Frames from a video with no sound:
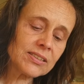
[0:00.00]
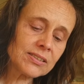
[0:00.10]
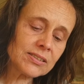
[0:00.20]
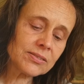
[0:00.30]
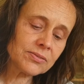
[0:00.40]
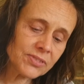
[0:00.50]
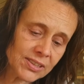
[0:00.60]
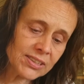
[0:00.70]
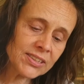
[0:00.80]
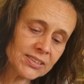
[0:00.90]
in,
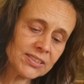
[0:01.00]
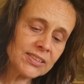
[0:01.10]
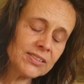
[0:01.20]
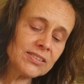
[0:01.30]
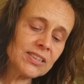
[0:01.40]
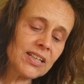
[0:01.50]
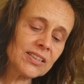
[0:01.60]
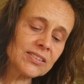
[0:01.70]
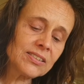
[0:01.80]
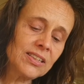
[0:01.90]
werde ich in jenen
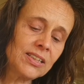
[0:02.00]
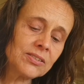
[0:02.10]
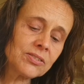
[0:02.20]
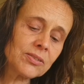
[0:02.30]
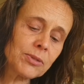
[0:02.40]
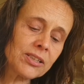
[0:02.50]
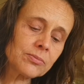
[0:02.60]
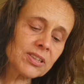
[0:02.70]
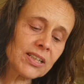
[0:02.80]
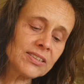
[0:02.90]
Tagen von
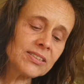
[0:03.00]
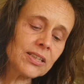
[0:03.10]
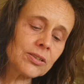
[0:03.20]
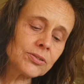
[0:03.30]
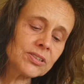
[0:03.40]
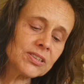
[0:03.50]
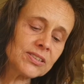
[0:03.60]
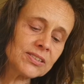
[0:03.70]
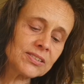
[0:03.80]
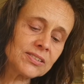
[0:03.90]
meinem Geist
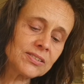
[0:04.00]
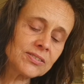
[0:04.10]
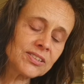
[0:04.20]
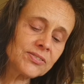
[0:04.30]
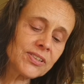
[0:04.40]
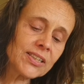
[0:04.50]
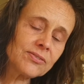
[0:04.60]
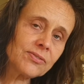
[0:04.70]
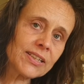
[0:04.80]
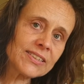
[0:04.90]
ausgießen und sie
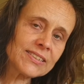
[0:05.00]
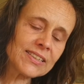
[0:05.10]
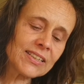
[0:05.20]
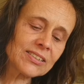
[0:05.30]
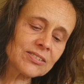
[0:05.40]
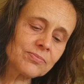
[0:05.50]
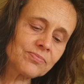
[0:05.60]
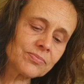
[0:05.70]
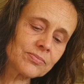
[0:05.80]
werden weissagen.